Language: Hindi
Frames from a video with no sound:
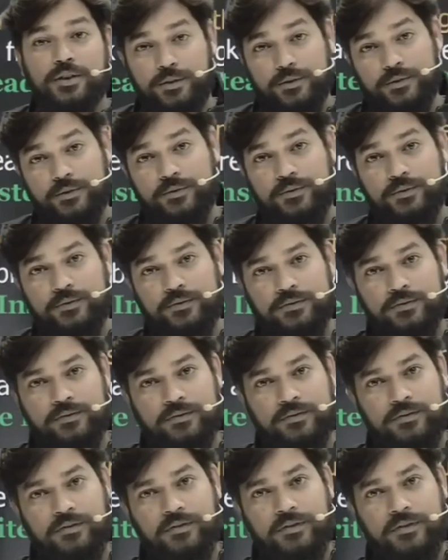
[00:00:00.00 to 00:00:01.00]
तो
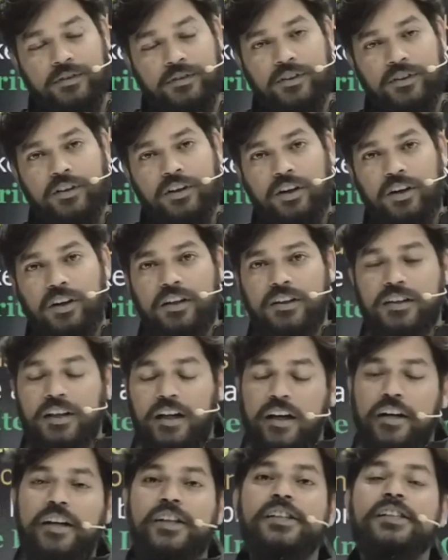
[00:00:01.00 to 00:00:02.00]
और
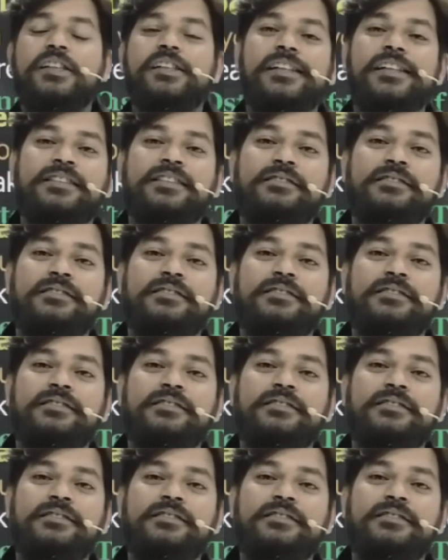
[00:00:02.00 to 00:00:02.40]
थर्ड चीज है